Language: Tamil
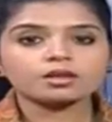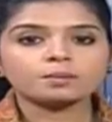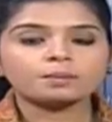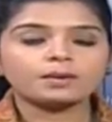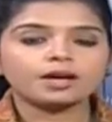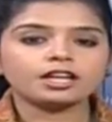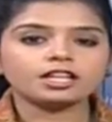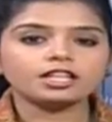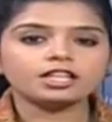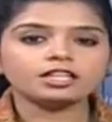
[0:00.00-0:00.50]

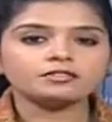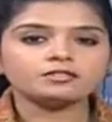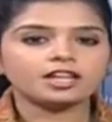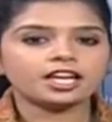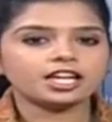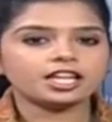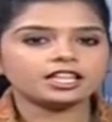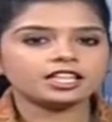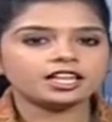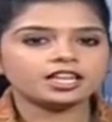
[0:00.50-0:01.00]
பள்ளி
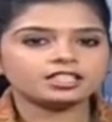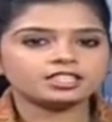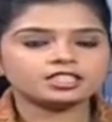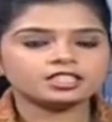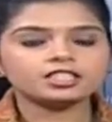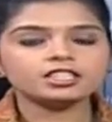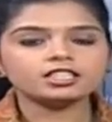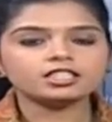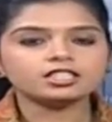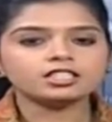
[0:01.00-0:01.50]
வேலை
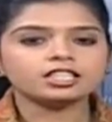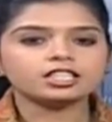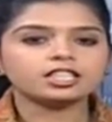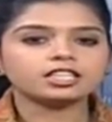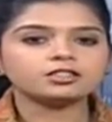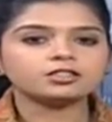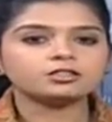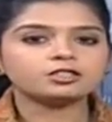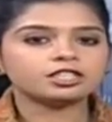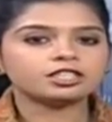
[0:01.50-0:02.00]
நாட்கள்
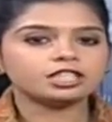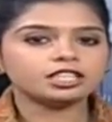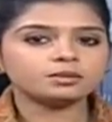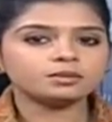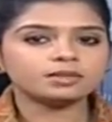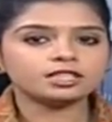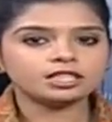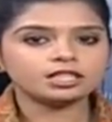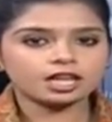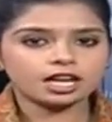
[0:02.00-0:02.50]
இருநூற்று
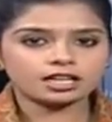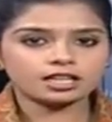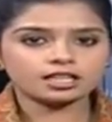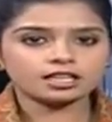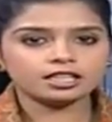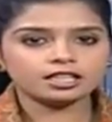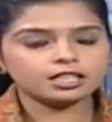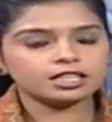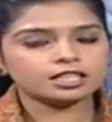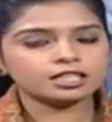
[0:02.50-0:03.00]
இருபது
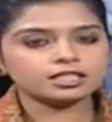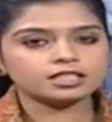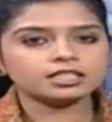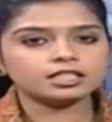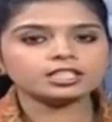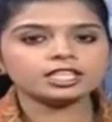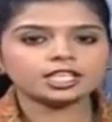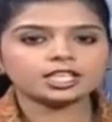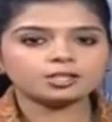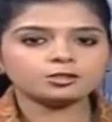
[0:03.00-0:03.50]
நாட்களில் இருந்து
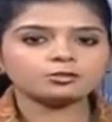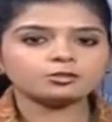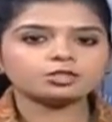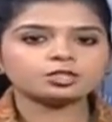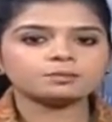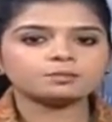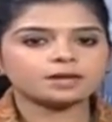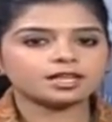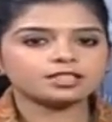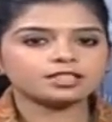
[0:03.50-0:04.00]

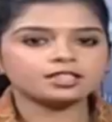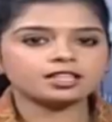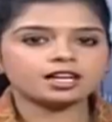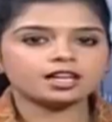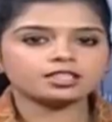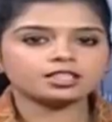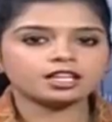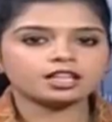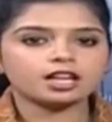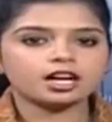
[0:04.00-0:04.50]
இருநூற்று பத்து
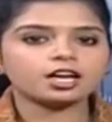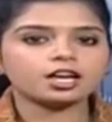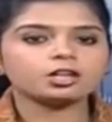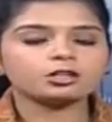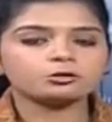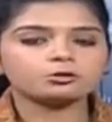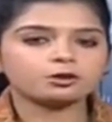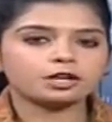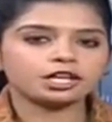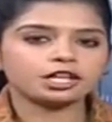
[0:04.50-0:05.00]
நாட்களாக
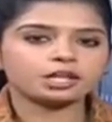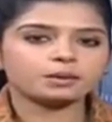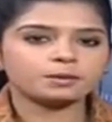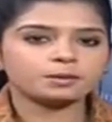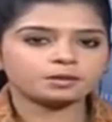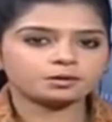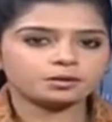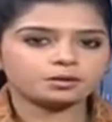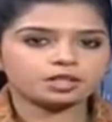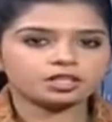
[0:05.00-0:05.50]

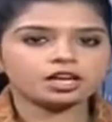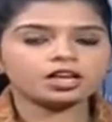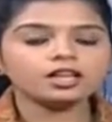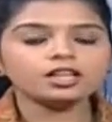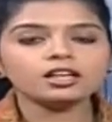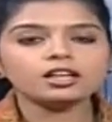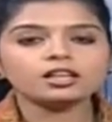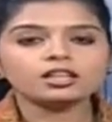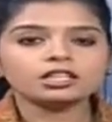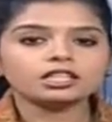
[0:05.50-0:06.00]
குறைக்கப்பட்டுள்ளதால்
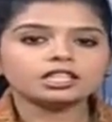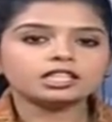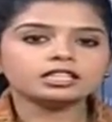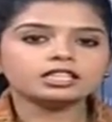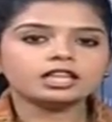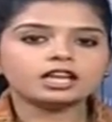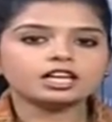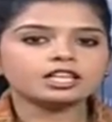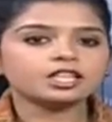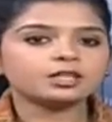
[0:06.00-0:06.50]

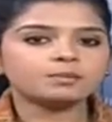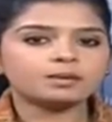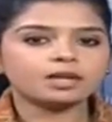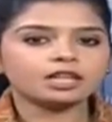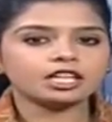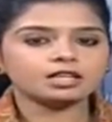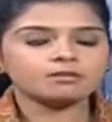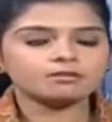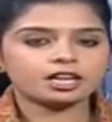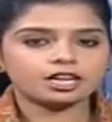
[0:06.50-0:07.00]
இந்த ஆண்டு
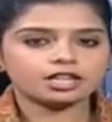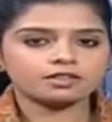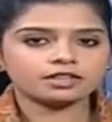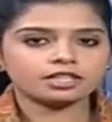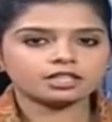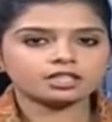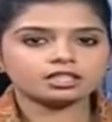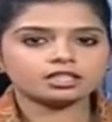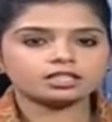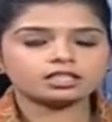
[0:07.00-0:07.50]
பள்ளி
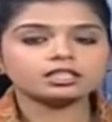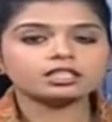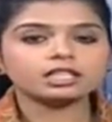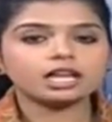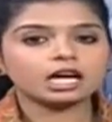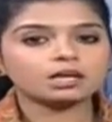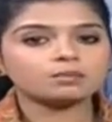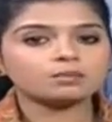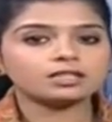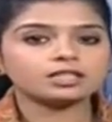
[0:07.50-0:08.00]
மாணவர்களுக்கு
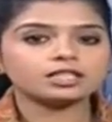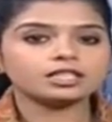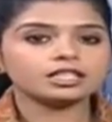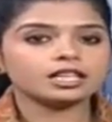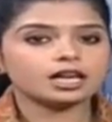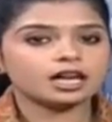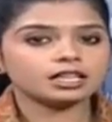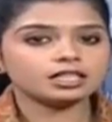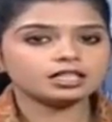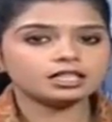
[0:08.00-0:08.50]
நாற்பத்தி
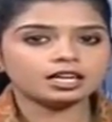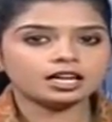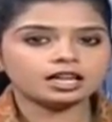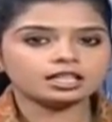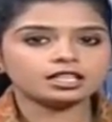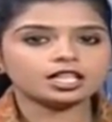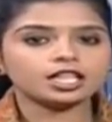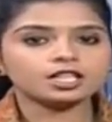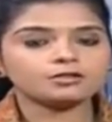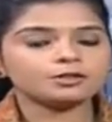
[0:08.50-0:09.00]
நான்கு
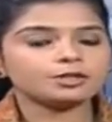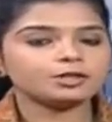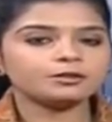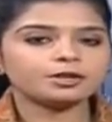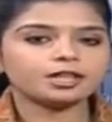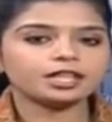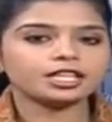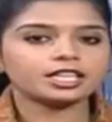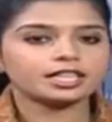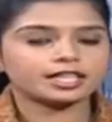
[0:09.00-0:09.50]
நாட்கள்
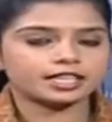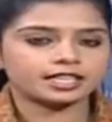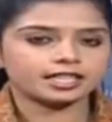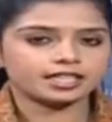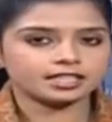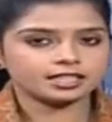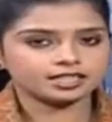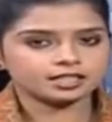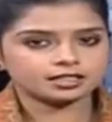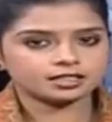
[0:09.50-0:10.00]
விடுமுறை
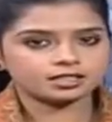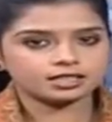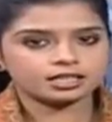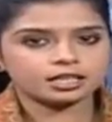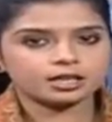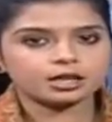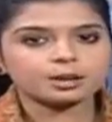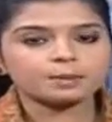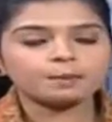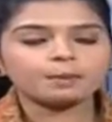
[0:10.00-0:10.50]
கிடைக்கிறது
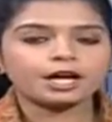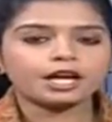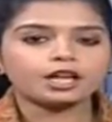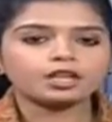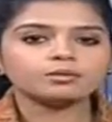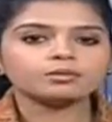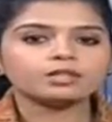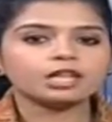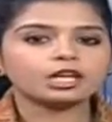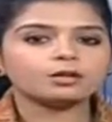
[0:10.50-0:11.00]

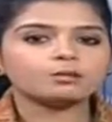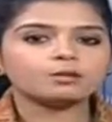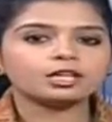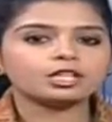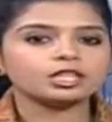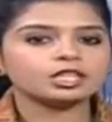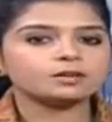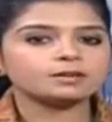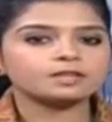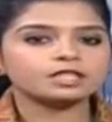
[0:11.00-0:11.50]
மேலும்
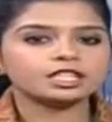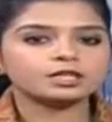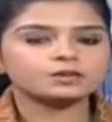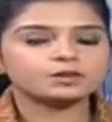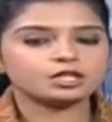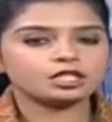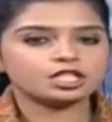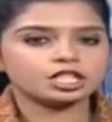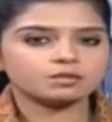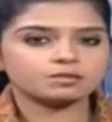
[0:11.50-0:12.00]
ஏப்ரல் இருபத்தி
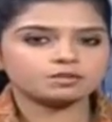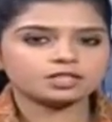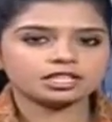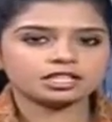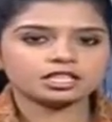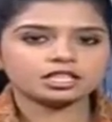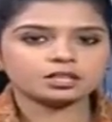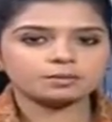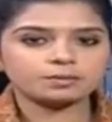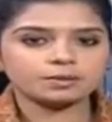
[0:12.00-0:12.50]
ஒன்றாம்
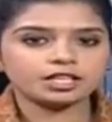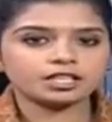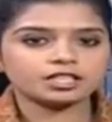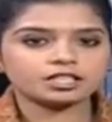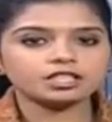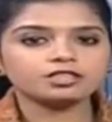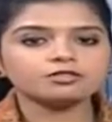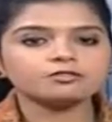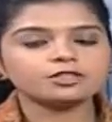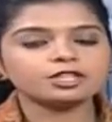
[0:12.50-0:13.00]
தேதிக்கு
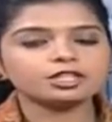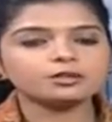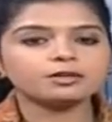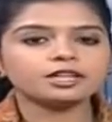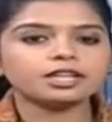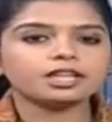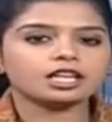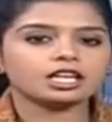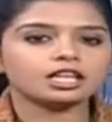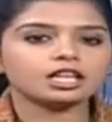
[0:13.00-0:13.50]
பிறகு
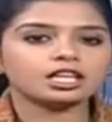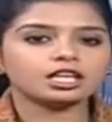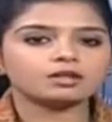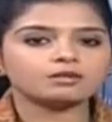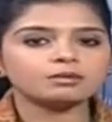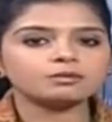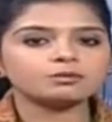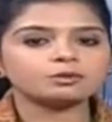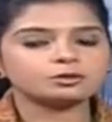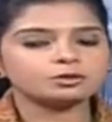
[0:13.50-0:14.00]
விடுமுறை
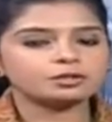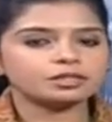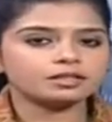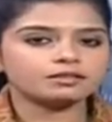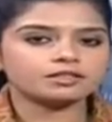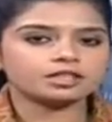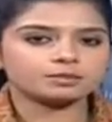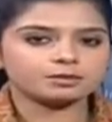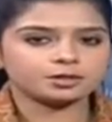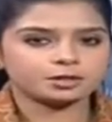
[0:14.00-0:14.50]
அளிக்கவும்
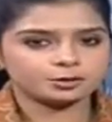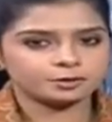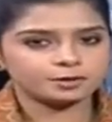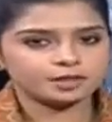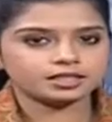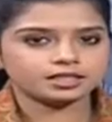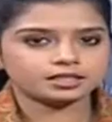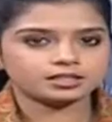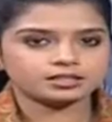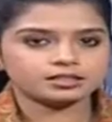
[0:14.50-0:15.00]

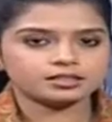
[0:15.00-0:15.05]
உத்தரவிடப்பட்டுள்ளது